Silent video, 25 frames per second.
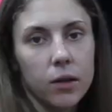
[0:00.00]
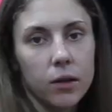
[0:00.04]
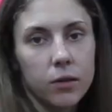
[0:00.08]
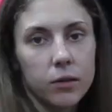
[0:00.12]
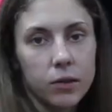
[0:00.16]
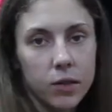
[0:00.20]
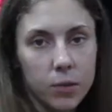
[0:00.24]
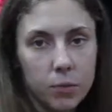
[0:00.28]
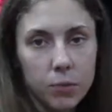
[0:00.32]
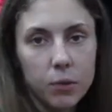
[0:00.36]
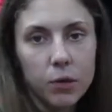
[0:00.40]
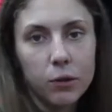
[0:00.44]

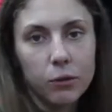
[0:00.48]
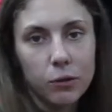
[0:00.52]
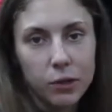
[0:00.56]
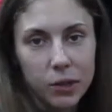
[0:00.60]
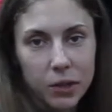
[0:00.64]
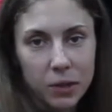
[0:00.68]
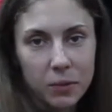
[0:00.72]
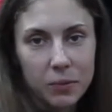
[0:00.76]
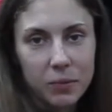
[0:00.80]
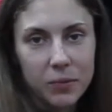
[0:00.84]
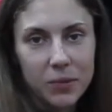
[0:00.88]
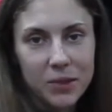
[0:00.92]
Всем
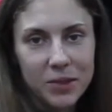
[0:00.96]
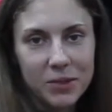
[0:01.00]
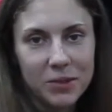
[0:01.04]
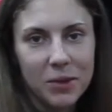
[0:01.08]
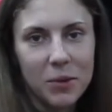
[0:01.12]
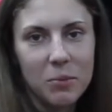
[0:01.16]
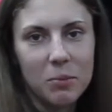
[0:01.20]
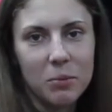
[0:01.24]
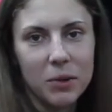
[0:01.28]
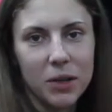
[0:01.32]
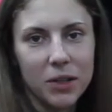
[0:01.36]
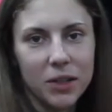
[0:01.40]
привет! С
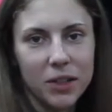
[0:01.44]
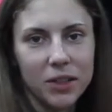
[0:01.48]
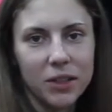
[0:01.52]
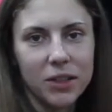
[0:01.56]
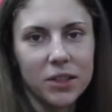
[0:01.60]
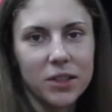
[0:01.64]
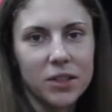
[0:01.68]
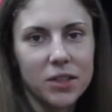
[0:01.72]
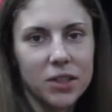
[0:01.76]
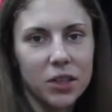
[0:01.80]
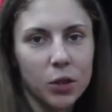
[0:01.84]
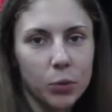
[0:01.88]
вами
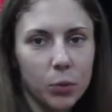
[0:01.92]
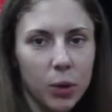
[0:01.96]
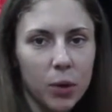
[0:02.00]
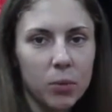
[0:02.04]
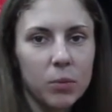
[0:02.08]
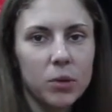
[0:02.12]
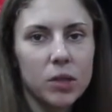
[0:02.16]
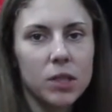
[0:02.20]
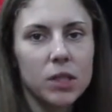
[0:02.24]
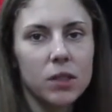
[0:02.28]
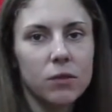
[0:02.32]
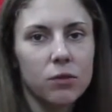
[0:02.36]
Марина из
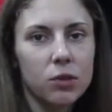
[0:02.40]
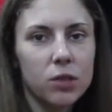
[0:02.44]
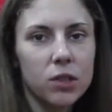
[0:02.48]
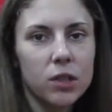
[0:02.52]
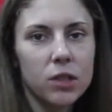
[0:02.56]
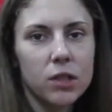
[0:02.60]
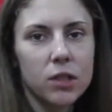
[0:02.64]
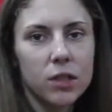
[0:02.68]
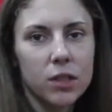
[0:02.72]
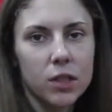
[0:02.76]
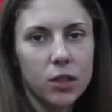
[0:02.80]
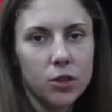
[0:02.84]
Диномама, и
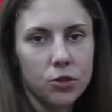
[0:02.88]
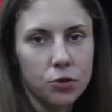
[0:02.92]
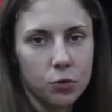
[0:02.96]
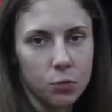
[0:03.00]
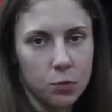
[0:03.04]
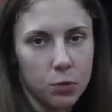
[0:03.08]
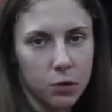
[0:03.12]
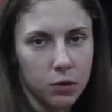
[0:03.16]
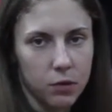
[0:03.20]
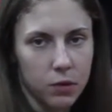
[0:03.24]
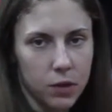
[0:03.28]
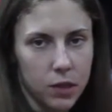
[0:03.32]
сегодня я расскажу
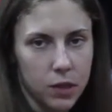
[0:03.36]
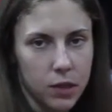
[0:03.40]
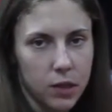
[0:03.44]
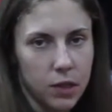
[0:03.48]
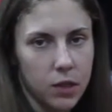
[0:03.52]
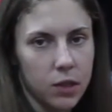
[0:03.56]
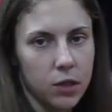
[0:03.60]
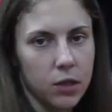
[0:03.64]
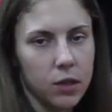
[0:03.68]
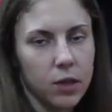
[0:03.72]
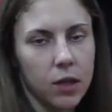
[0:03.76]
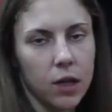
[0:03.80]
вам про
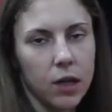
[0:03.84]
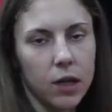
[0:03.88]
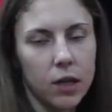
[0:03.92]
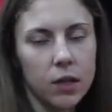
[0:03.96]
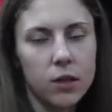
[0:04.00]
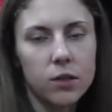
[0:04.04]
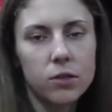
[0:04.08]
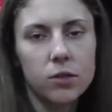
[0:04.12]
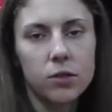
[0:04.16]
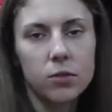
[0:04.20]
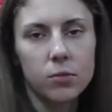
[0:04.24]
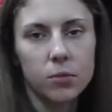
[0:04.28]
весеннюю
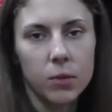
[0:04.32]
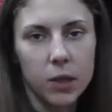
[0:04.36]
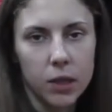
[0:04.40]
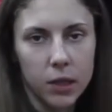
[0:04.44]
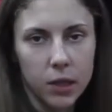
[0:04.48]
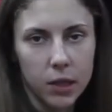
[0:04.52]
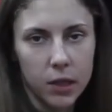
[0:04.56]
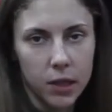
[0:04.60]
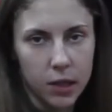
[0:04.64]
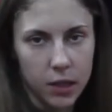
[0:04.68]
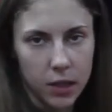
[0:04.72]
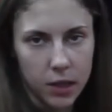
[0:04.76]
коллекцию
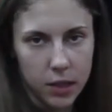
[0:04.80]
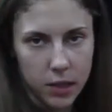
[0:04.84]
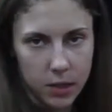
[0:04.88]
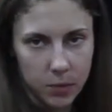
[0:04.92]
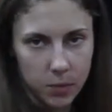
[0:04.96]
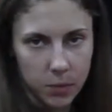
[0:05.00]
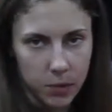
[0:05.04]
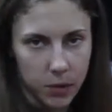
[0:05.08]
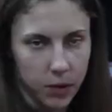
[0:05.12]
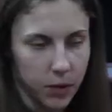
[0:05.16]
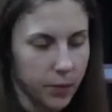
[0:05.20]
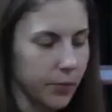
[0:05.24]
марки
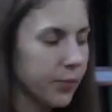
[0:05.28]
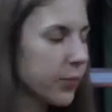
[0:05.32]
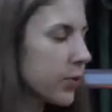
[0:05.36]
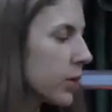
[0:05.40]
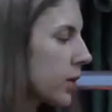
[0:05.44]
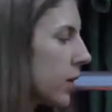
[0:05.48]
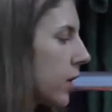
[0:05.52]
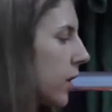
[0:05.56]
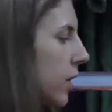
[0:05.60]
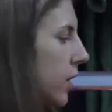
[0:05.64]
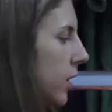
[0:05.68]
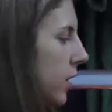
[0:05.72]
Айспик.
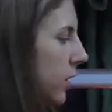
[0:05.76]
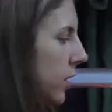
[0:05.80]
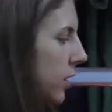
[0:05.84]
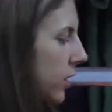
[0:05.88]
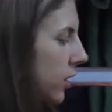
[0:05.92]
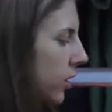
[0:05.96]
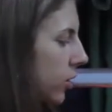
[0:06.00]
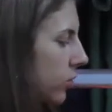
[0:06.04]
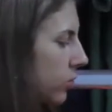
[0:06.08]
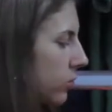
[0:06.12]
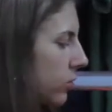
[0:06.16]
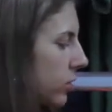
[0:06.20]

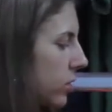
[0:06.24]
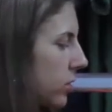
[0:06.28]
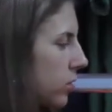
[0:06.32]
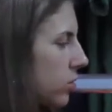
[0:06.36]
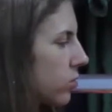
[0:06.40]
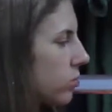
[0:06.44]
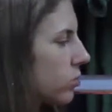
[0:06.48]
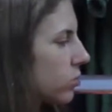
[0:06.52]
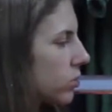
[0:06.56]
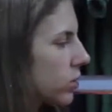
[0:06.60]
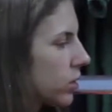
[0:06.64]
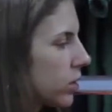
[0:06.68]
Это у нас
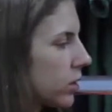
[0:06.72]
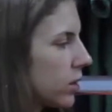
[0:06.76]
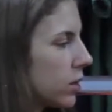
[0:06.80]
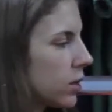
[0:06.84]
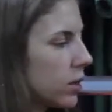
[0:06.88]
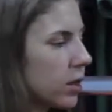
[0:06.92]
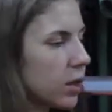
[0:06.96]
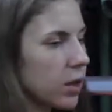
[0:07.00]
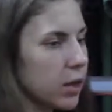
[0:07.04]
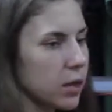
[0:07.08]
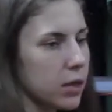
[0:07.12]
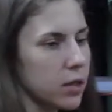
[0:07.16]
куртки
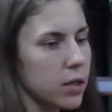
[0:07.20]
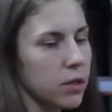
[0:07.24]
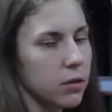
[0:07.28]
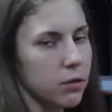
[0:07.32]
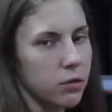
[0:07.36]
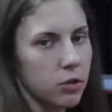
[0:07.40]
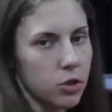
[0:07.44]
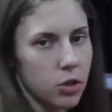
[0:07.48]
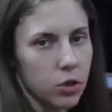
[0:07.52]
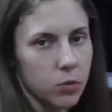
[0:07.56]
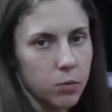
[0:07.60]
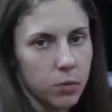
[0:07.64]
для
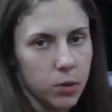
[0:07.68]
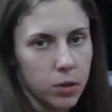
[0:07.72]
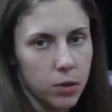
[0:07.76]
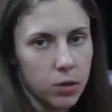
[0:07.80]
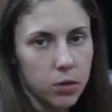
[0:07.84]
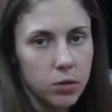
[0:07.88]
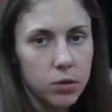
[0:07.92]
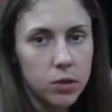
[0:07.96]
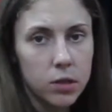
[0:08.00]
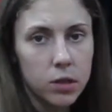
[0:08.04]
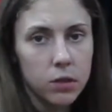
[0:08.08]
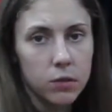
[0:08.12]

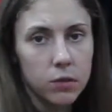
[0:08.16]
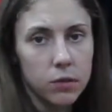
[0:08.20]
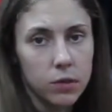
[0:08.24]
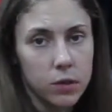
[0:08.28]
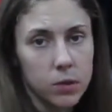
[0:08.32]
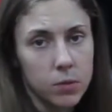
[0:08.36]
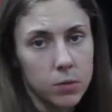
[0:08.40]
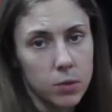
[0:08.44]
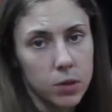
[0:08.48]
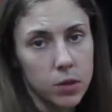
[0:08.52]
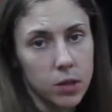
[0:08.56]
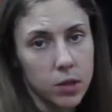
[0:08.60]
девочек-подростков
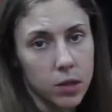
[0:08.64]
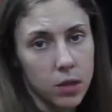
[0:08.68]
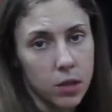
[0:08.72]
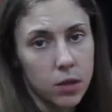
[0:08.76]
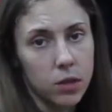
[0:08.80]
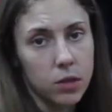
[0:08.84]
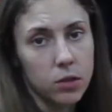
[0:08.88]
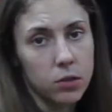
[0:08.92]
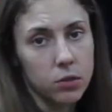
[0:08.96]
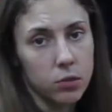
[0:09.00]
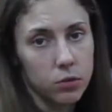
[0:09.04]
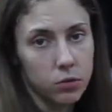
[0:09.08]
из
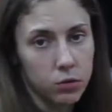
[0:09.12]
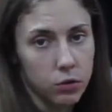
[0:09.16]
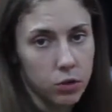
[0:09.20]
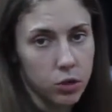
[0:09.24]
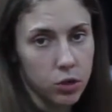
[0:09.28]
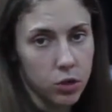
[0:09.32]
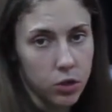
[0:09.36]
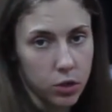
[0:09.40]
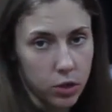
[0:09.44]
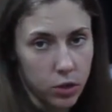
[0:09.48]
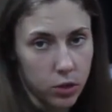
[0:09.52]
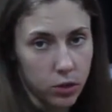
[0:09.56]
материала
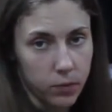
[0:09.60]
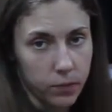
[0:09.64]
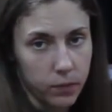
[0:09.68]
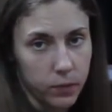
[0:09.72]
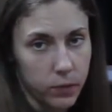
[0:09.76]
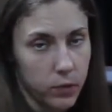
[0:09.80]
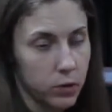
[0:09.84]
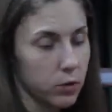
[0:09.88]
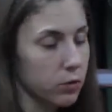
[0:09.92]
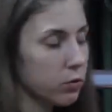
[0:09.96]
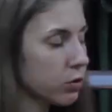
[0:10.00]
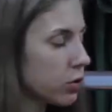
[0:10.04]
Soft
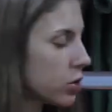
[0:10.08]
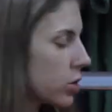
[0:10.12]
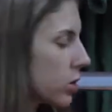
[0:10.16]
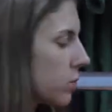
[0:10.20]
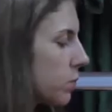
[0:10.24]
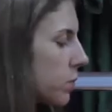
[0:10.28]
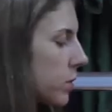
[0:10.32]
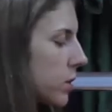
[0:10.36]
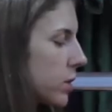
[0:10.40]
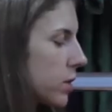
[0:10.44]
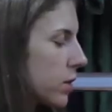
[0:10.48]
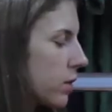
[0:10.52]
Shell.
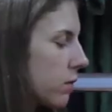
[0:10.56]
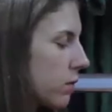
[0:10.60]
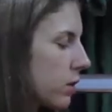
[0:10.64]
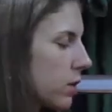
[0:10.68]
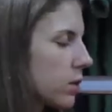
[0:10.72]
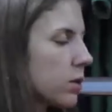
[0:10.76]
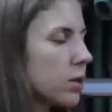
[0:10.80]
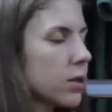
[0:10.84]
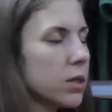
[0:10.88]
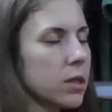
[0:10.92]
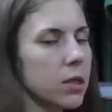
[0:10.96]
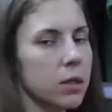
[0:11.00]

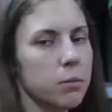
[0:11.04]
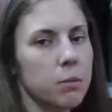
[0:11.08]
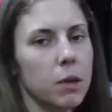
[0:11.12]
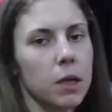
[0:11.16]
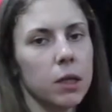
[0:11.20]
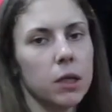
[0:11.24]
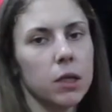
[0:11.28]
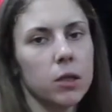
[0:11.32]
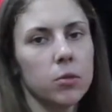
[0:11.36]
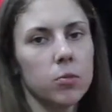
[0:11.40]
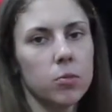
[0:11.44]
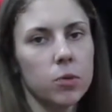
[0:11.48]
представляет из себя
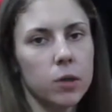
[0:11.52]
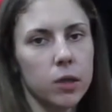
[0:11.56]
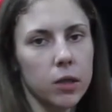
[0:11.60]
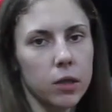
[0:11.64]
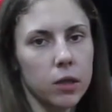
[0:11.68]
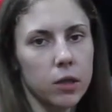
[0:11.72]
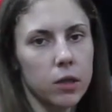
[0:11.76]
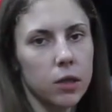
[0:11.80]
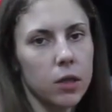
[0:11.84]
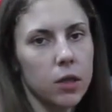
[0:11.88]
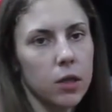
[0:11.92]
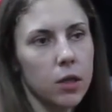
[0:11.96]

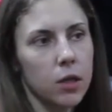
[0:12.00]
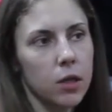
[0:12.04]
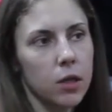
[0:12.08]
гибрид